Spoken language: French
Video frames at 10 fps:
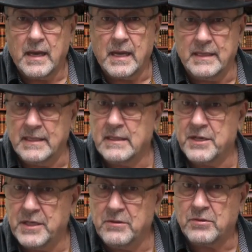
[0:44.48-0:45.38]
Elle était
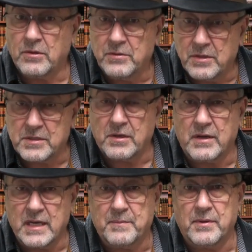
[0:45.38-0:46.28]
âgée de 32
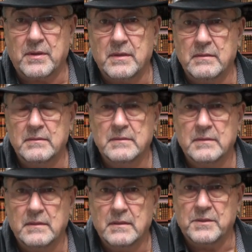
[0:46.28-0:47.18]
ans à l'époque.
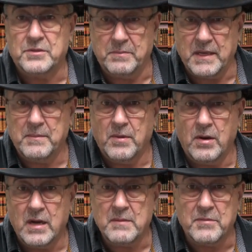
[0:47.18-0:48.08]

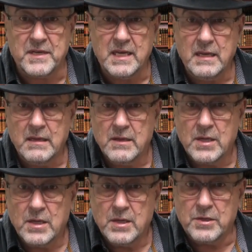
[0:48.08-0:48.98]
Subitement, elle me dit,
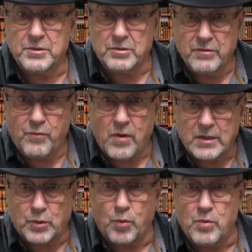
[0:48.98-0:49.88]
je te
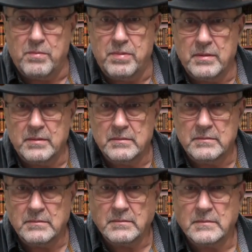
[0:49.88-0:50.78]
vois trouble.
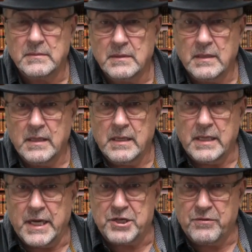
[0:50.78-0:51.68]

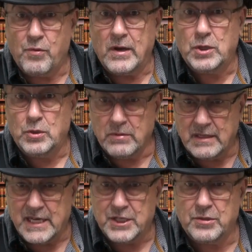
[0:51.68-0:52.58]
Et je vois
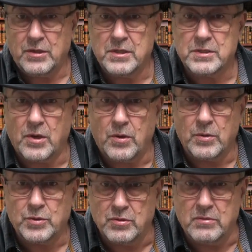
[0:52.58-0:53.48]
toutes les choses
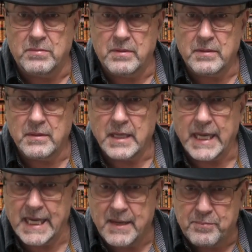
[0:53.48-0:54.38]
en double.
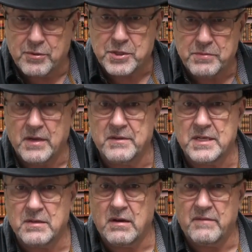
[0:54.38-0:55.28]
Et elle poursuit en
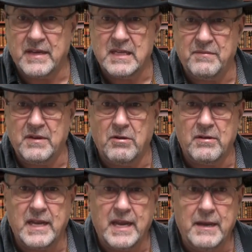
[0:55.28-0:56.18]
disant avec
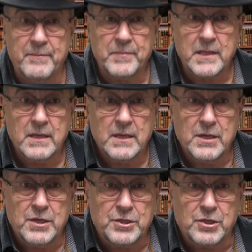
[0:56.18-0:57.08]
difficulté,
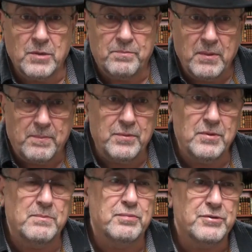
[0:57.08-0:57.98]
je ne peux
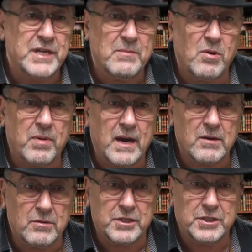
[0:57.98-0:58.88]
plus bouger mon
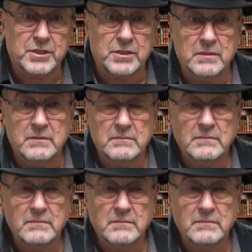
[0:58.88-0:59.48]
bras gauche.